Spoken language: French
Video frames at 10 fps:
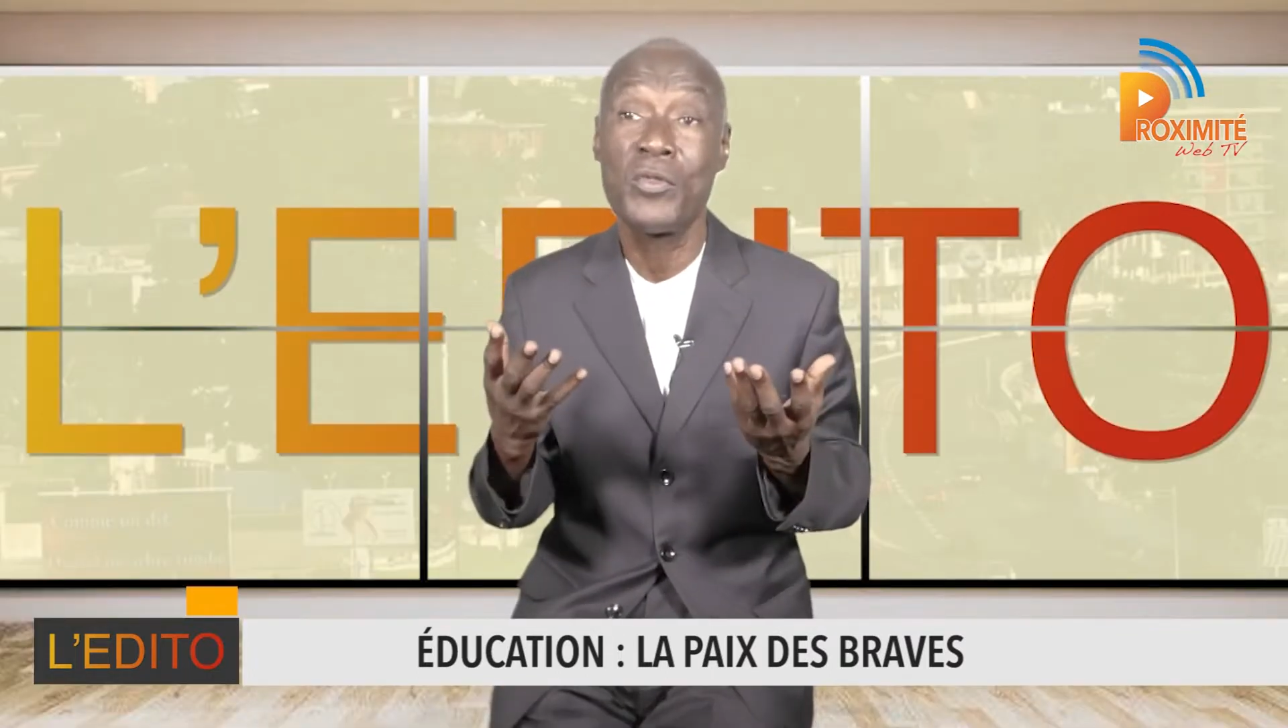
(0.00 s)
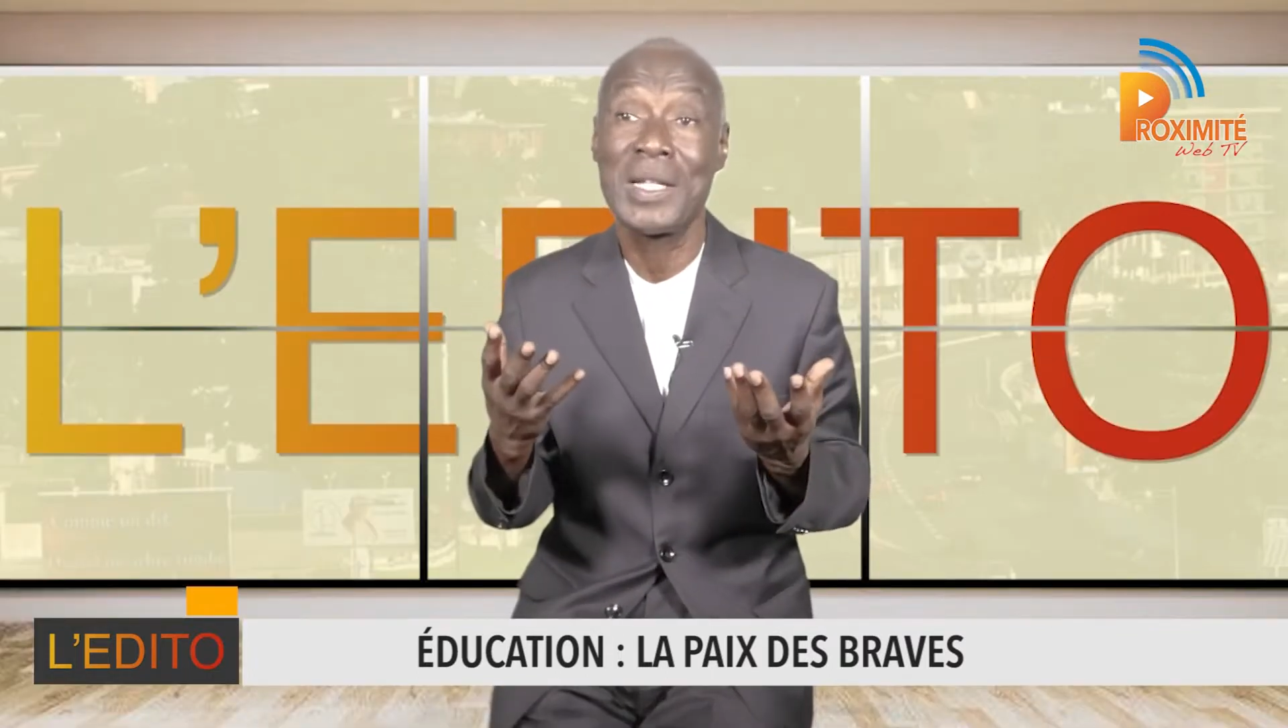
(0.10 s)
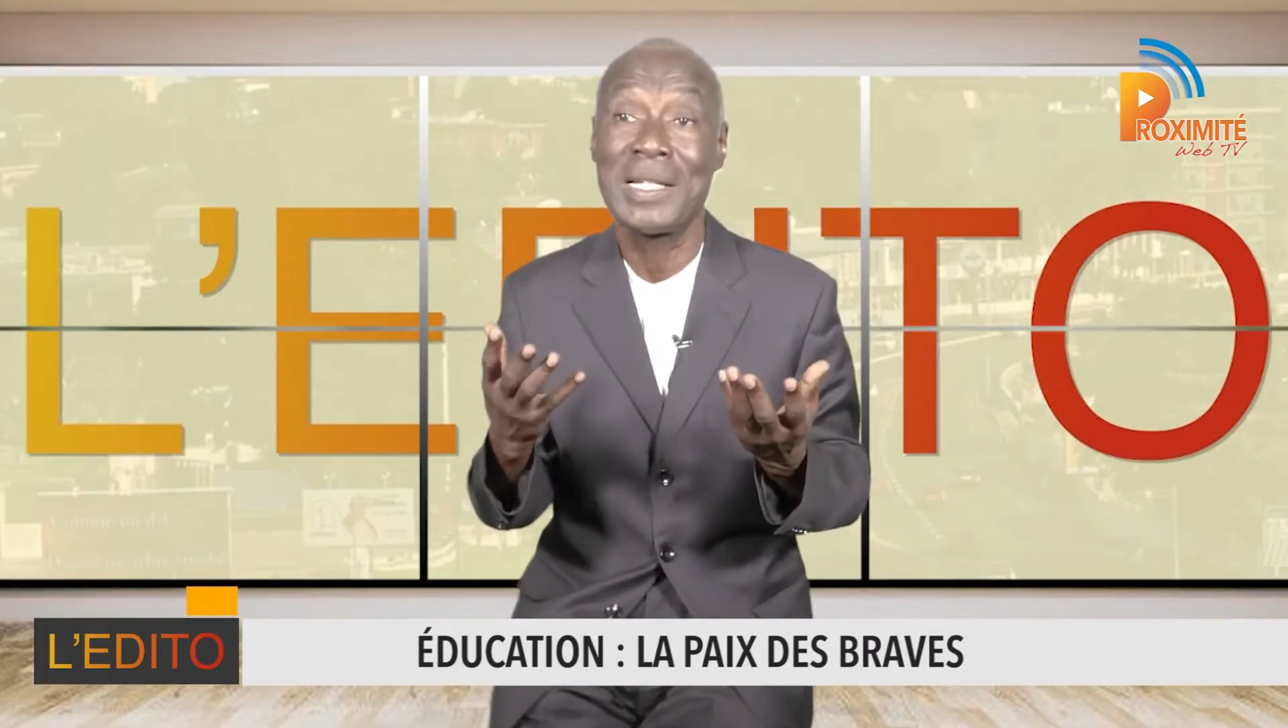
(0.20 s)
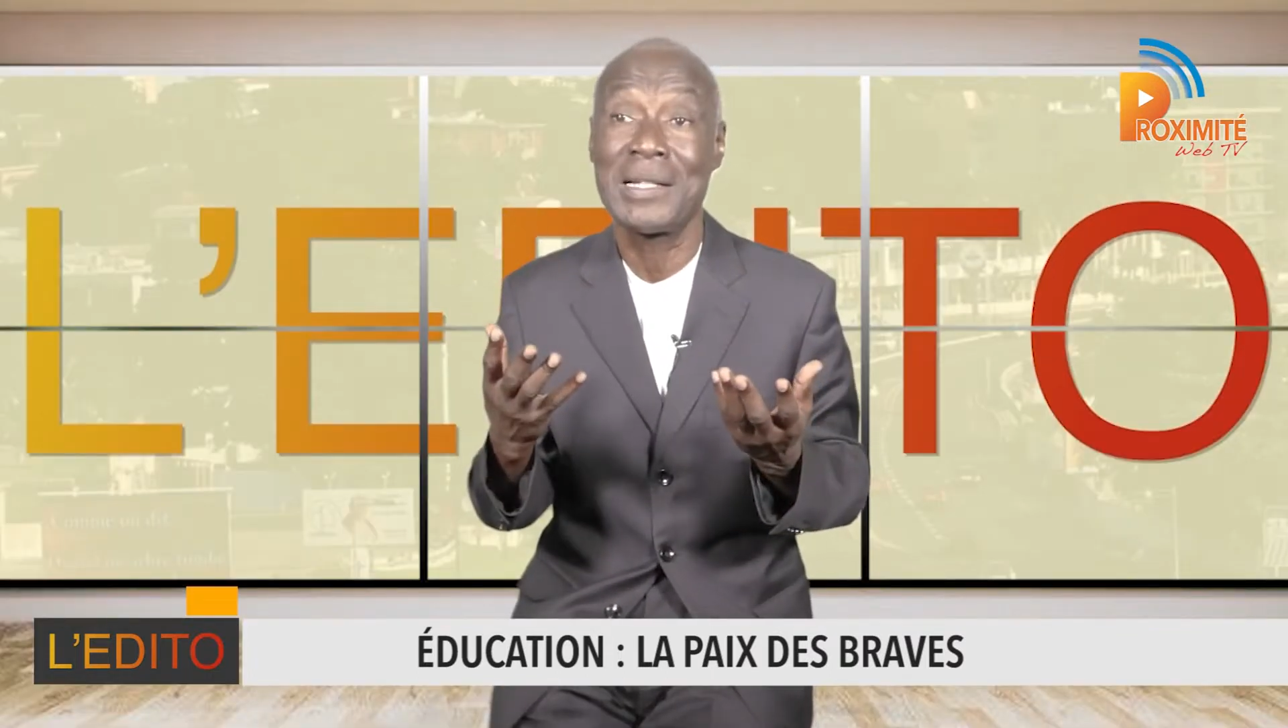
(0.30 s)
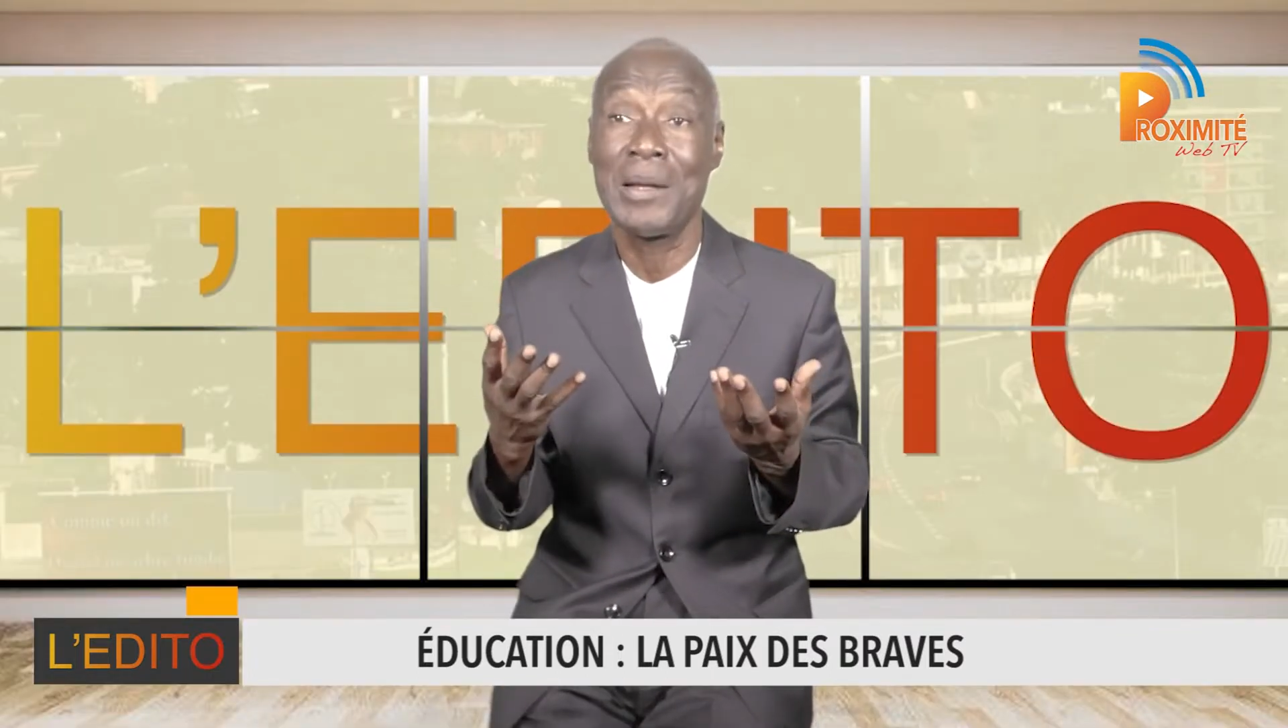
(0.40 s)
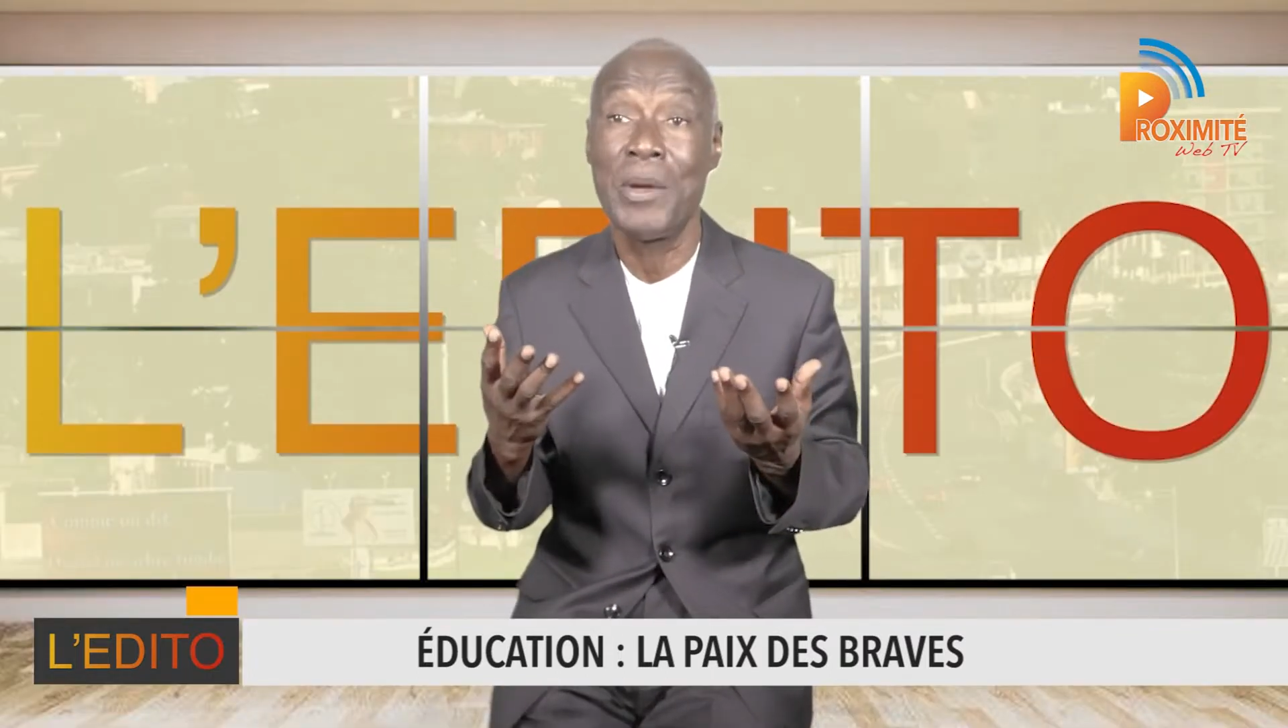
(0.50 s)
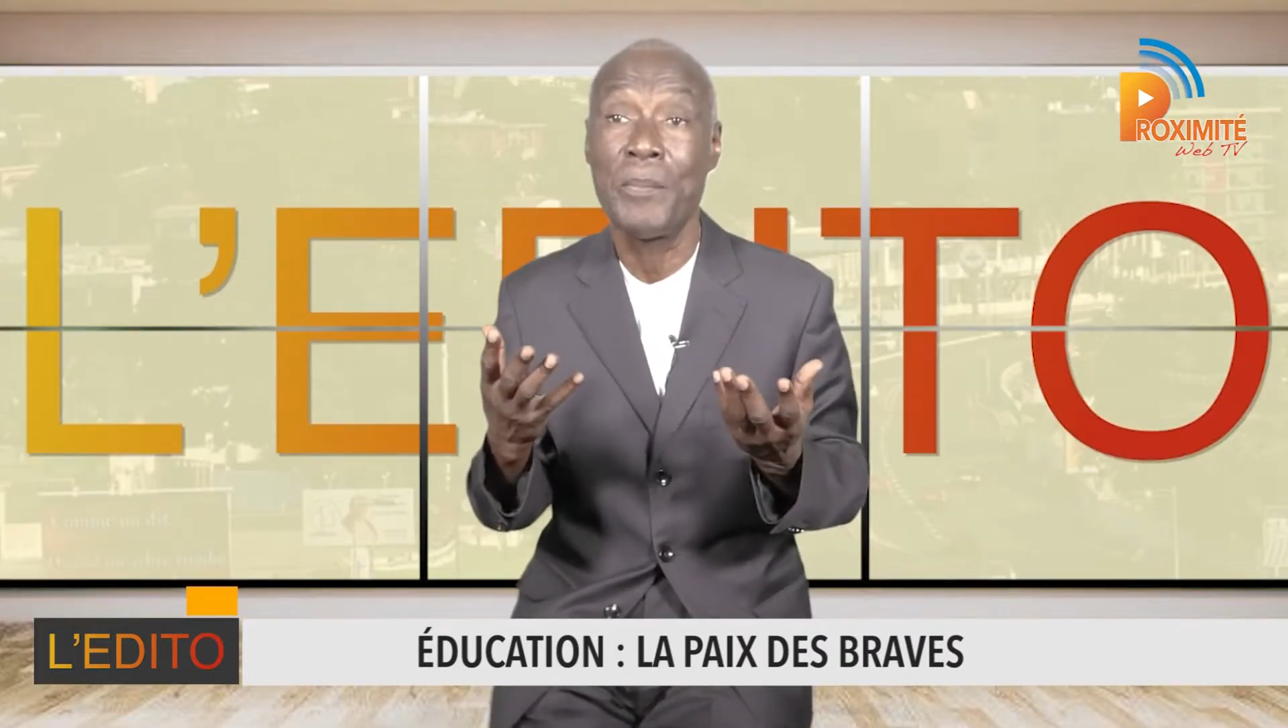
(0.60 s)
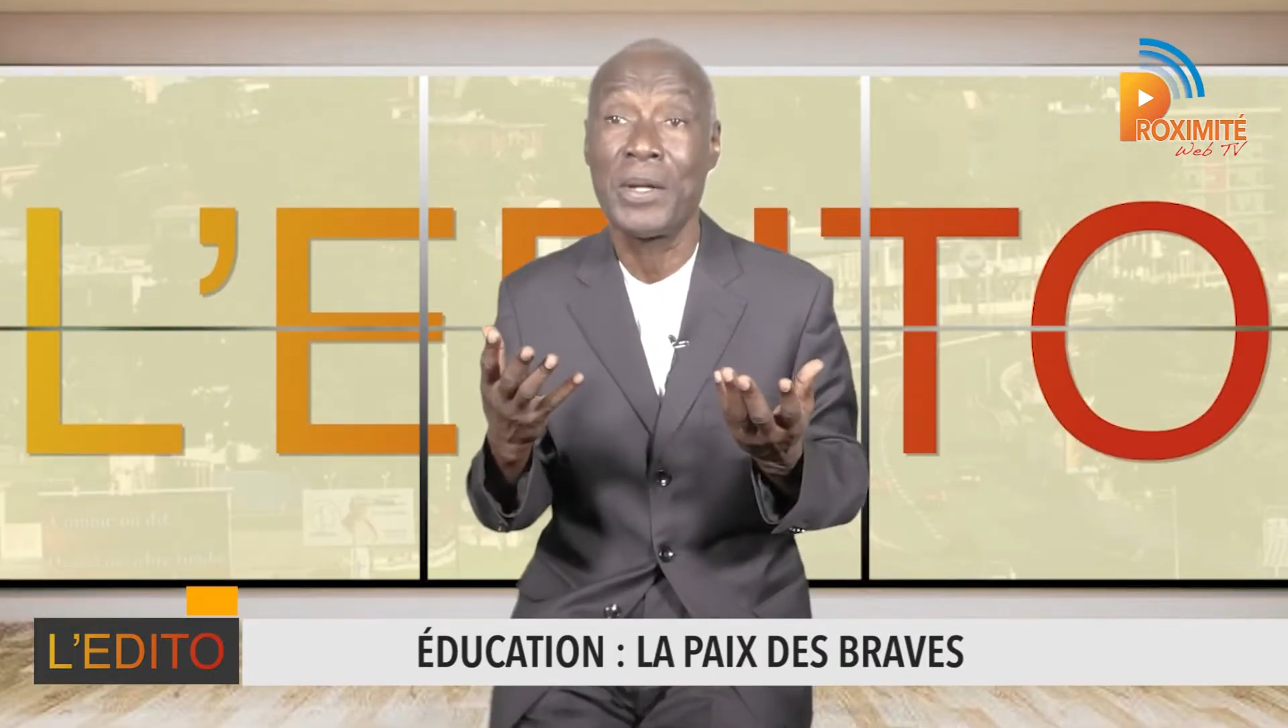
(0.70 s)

de ces examens,